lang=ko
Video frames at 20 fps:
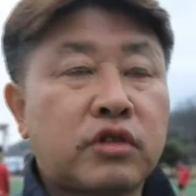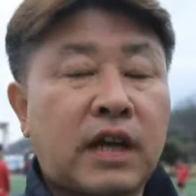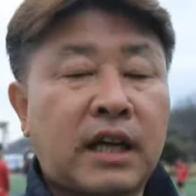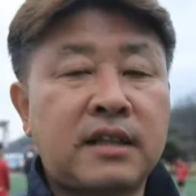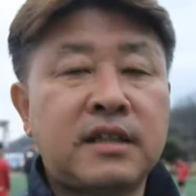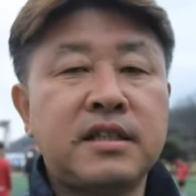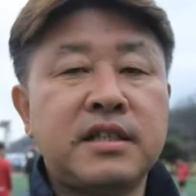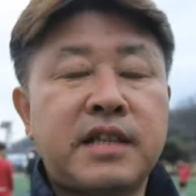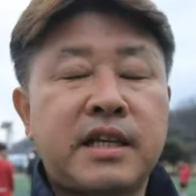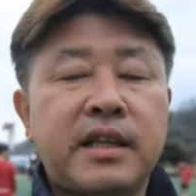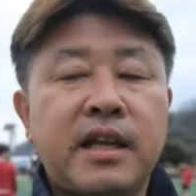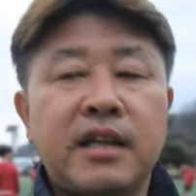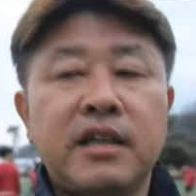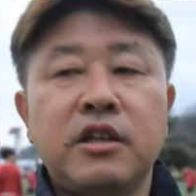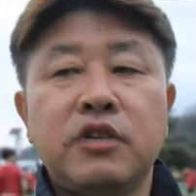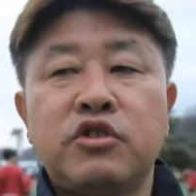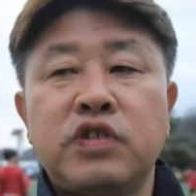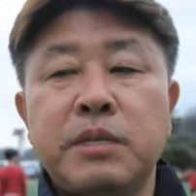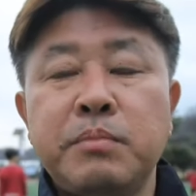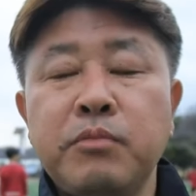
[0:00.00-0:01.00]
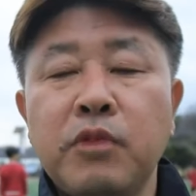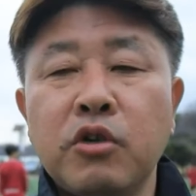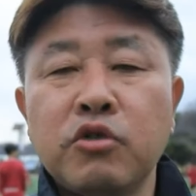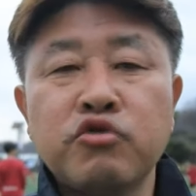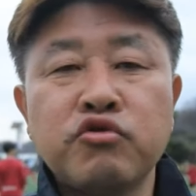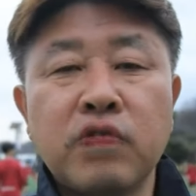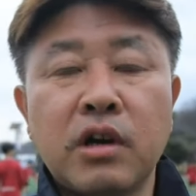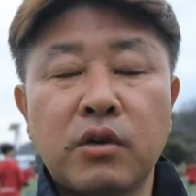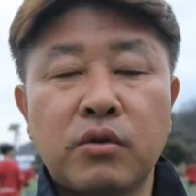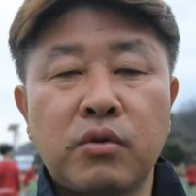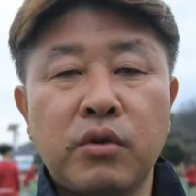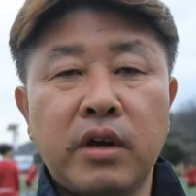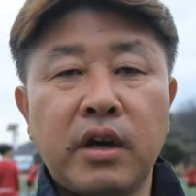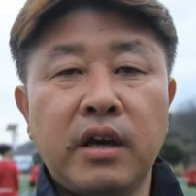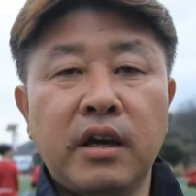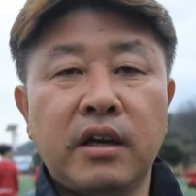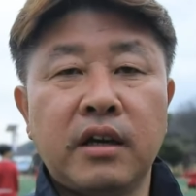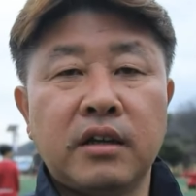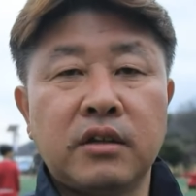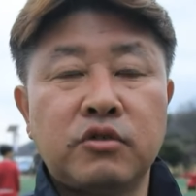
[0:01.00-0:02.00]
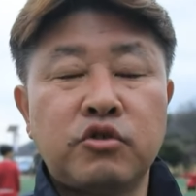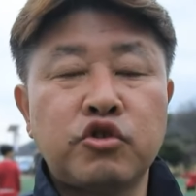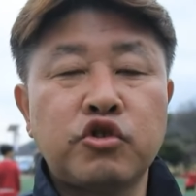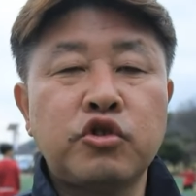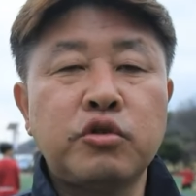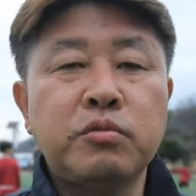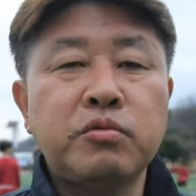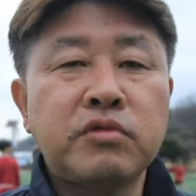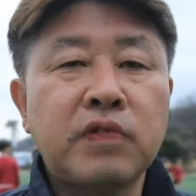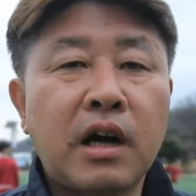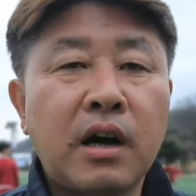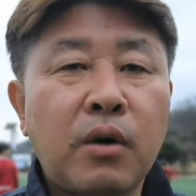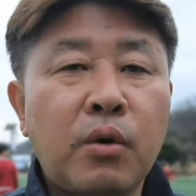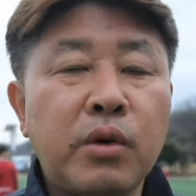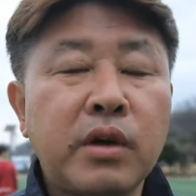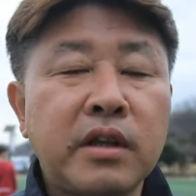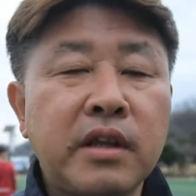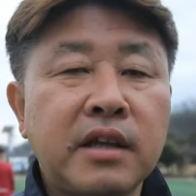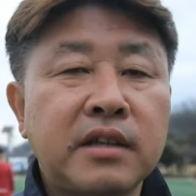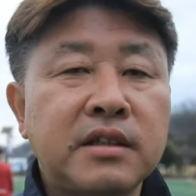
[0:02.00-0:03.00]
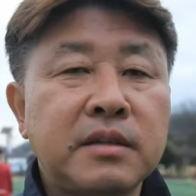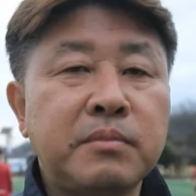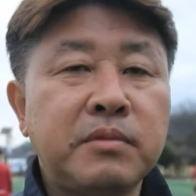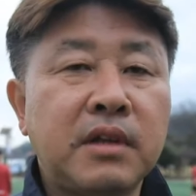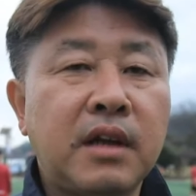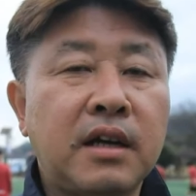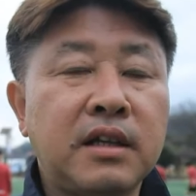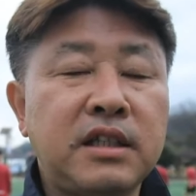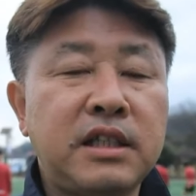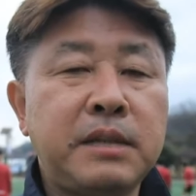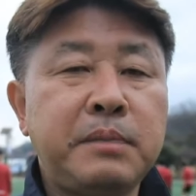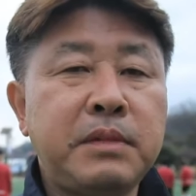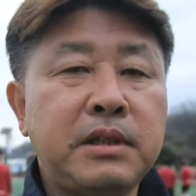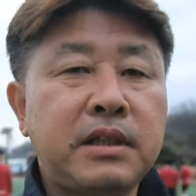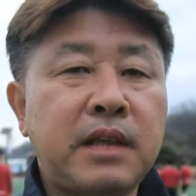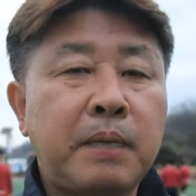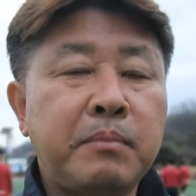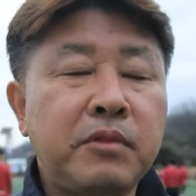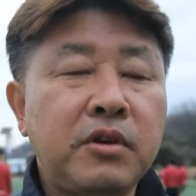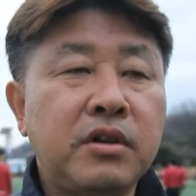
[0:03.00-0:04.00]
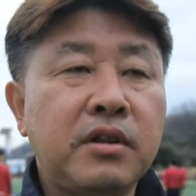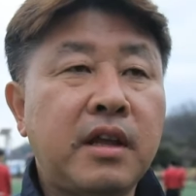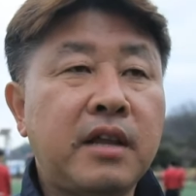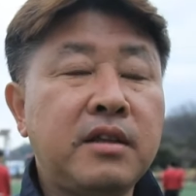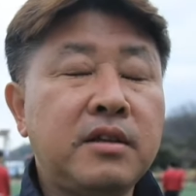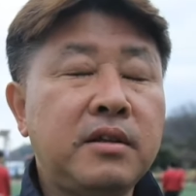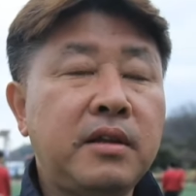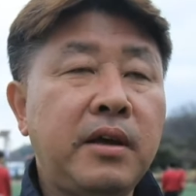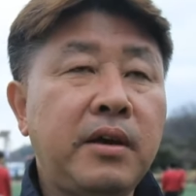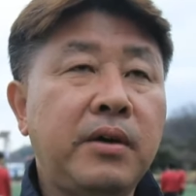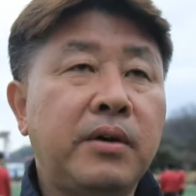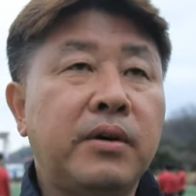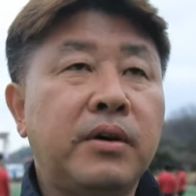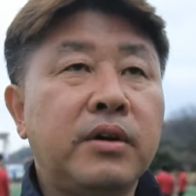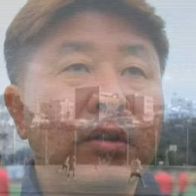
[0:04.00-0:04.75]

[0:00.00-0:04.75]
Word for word: 같은 재단인 친명중학교에 축구부가 오래됐습니다. 한 12, 3년 됐는데요.